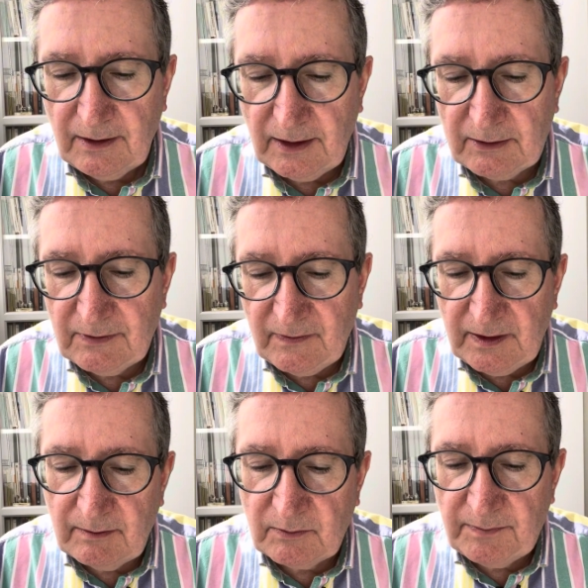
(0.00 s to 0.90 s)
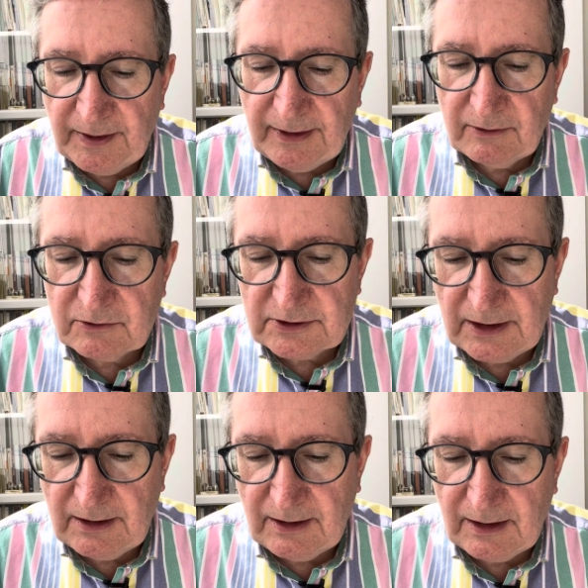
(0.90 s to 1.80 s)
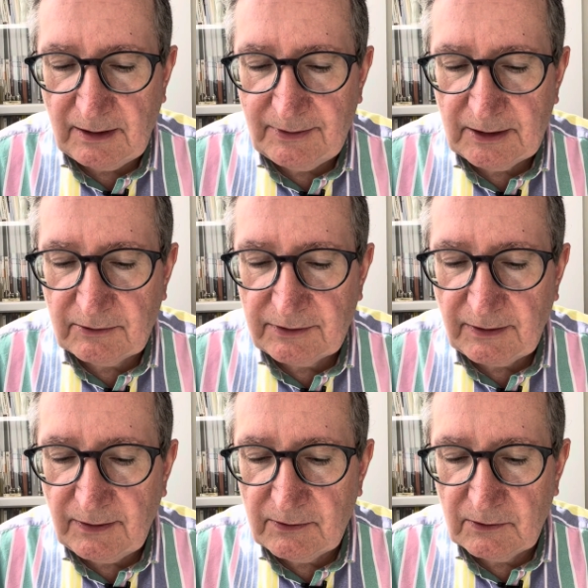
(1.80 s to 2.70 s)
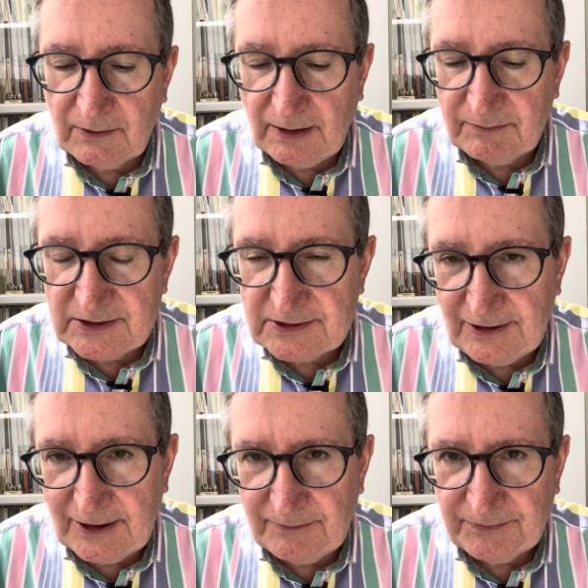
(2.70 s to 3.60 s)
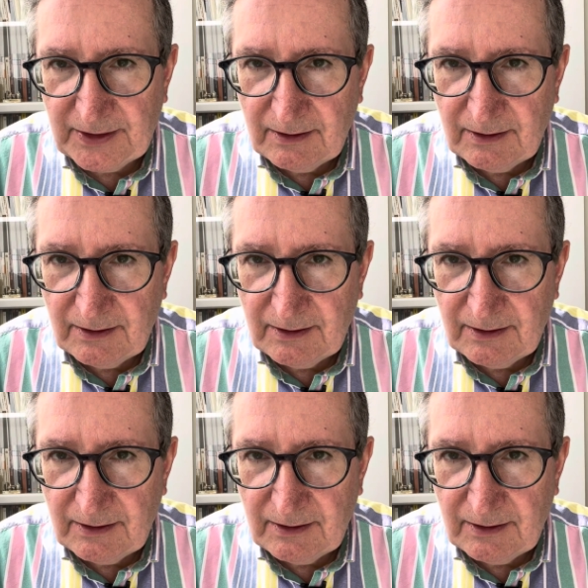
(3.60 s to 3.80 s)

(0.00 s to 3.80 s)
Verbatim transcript: eh, hay una deriva muy peligrosa al haber concedido la amnistía